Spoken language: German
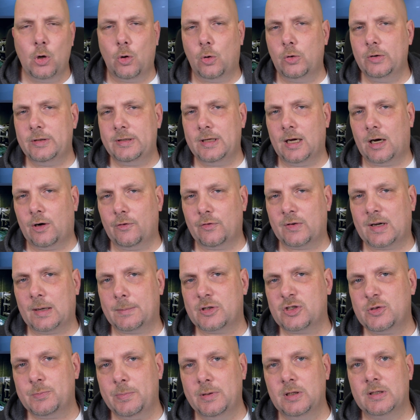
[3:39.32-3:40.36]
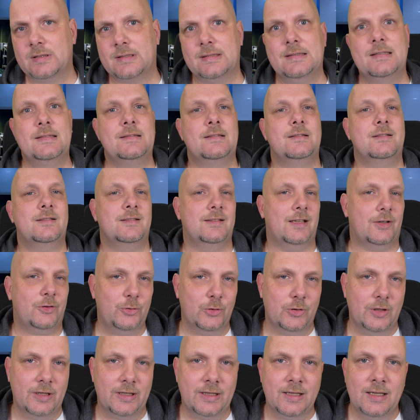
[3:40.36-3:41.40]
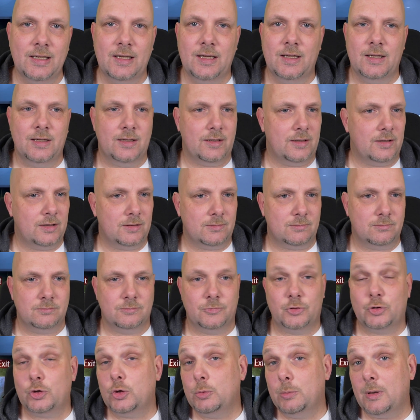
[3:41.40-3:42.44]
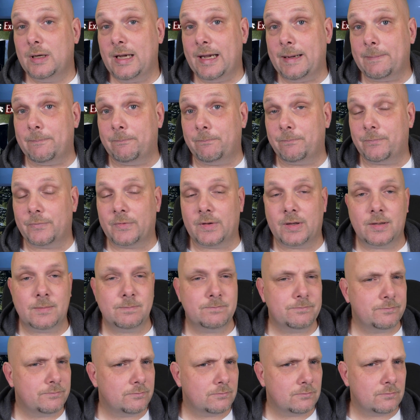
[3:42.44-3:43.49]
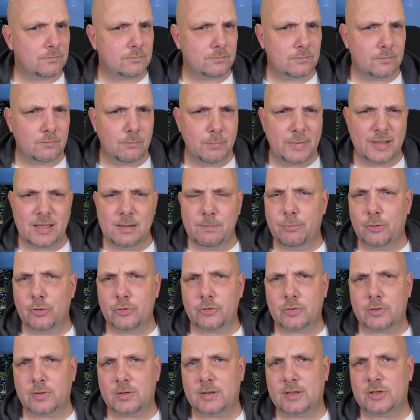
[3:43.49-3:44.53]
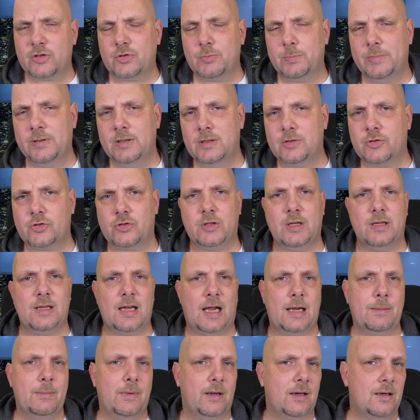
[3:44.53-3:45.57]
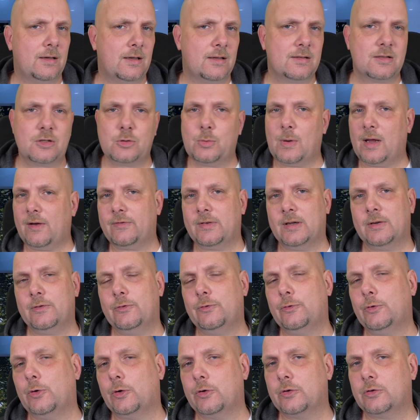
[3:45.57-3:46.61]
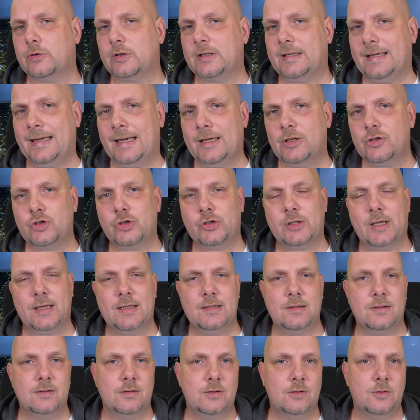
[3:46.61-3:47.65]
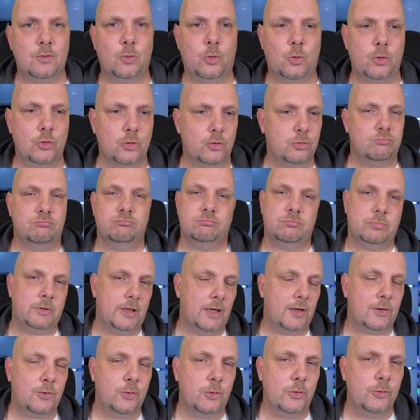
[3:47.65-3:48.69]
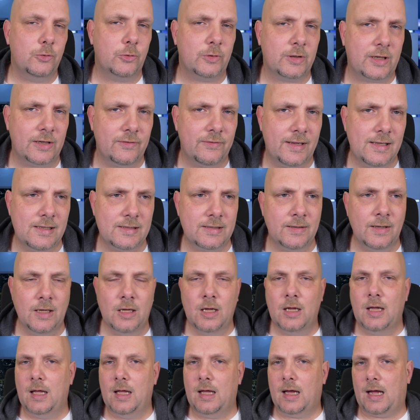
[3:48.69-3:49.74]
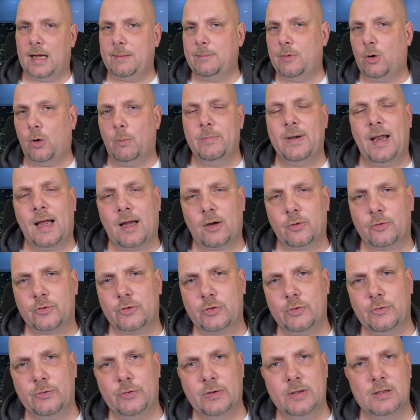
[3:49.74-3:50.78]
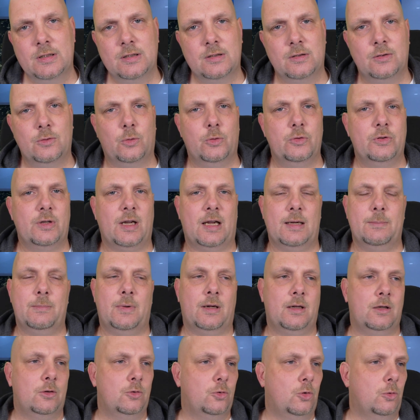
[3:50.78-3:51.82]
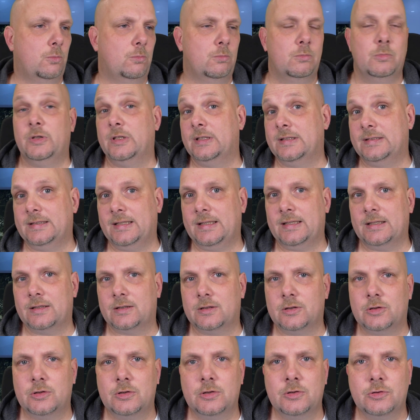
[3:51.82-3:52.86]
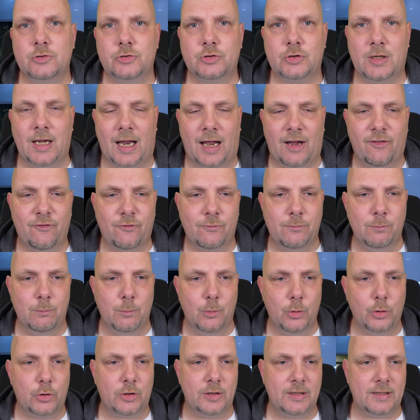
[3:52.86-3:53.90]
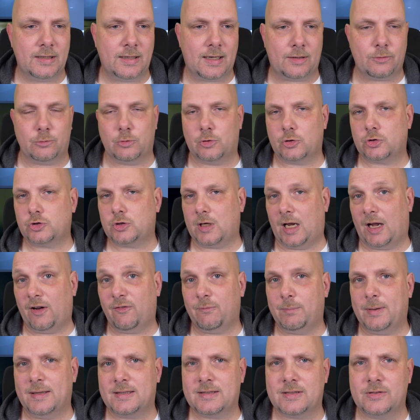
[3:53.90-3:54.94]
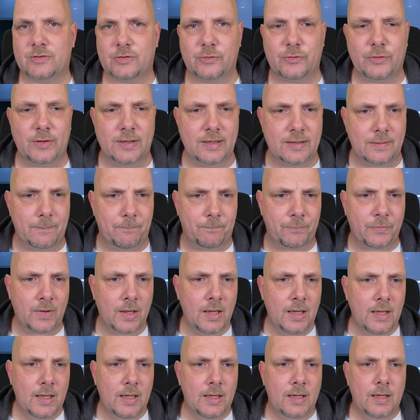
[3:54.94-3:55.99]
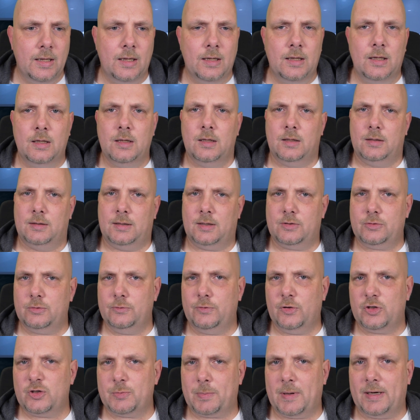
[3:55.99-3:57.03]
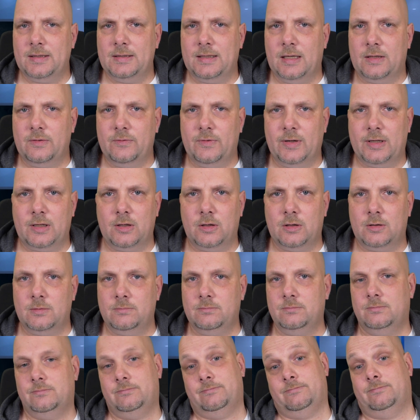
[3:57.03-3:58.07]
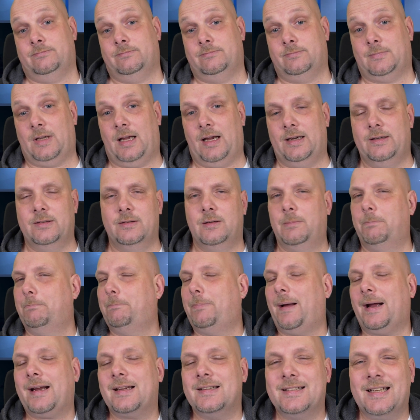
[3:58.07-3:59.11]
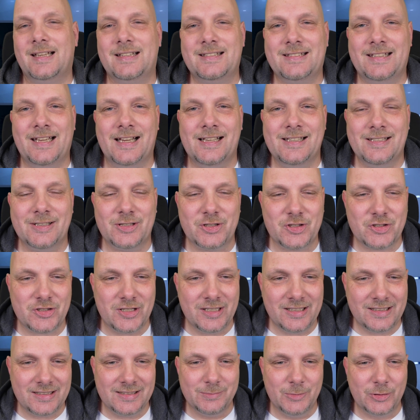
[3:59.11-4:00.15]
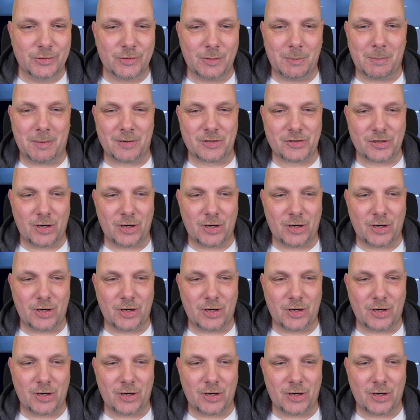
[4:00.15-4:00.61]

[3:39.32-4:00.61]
und die Aufgabe des Spielers ist es natürlich ähm, zu überleben. Im Mittelpunkt des Spiels stehen einmal das Crafting von Gegenständen und die Erkundung der Welt, einmal um Nahrung zu finden und einmal um sichere Schlafmöglichkeiten oder Schlafplätze zu finden. Dazu versprechen die Entwickler eine packend erzählte Geschichte, müssen wir mal